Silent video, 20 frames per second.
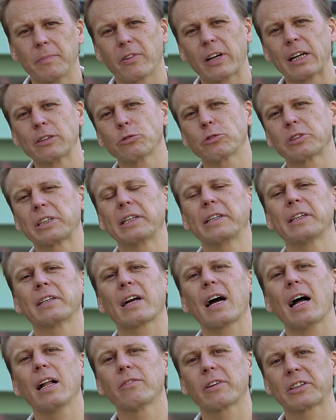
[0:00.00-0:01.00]
французский
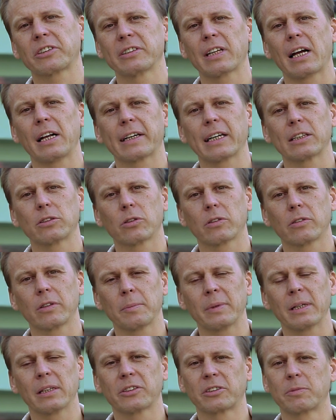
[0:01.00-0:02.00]
генерал, в арсенале которого
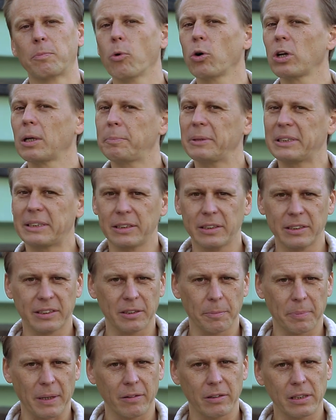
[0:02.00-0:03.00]
имелось более
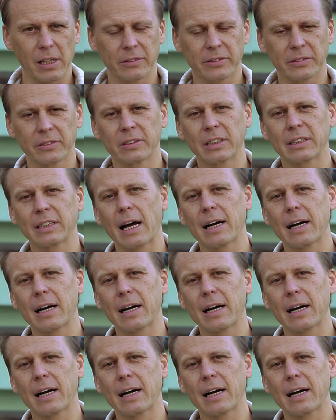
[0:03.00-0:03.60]
50 правительственных